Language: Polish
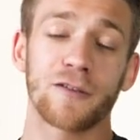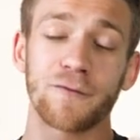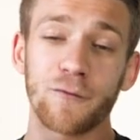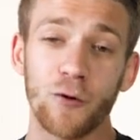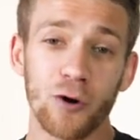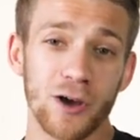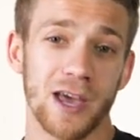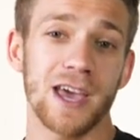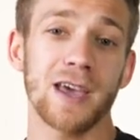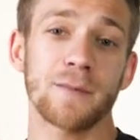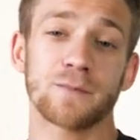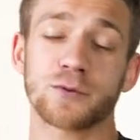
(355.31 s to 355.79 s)

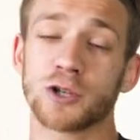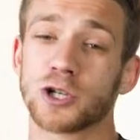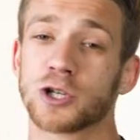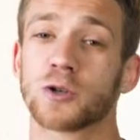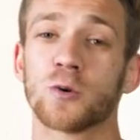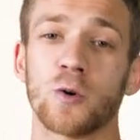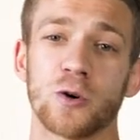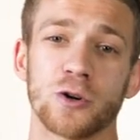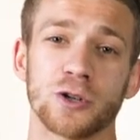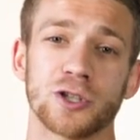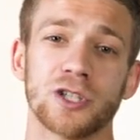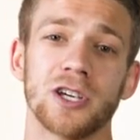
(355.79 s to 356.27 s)
Twojej
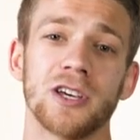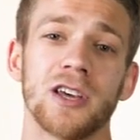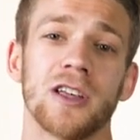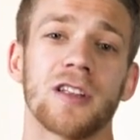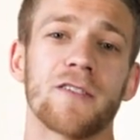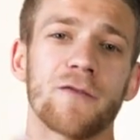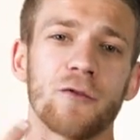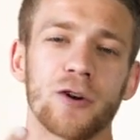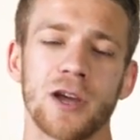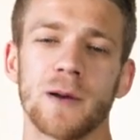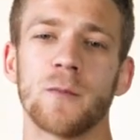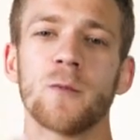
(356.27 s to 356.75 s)
przyszłości
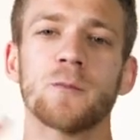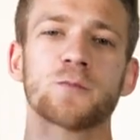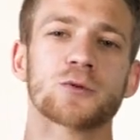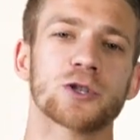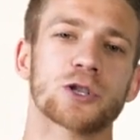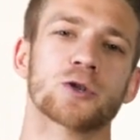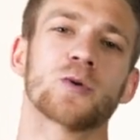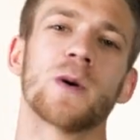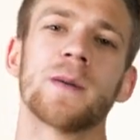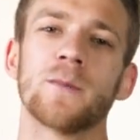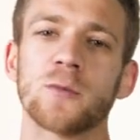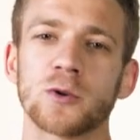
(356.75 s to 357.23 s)
i Twojemu
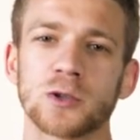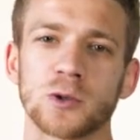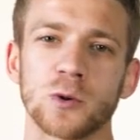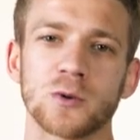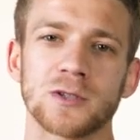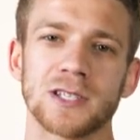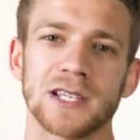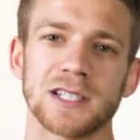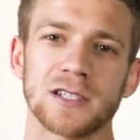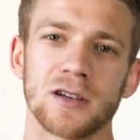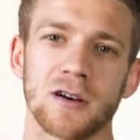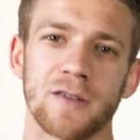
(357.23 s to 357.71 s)
przyszłemu
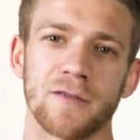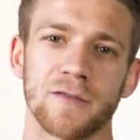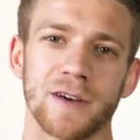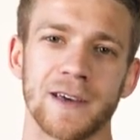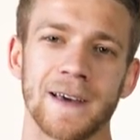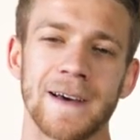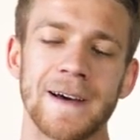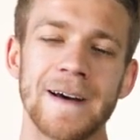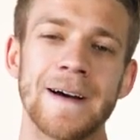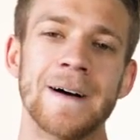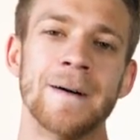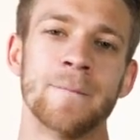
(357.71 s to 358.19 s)
sukcesowi.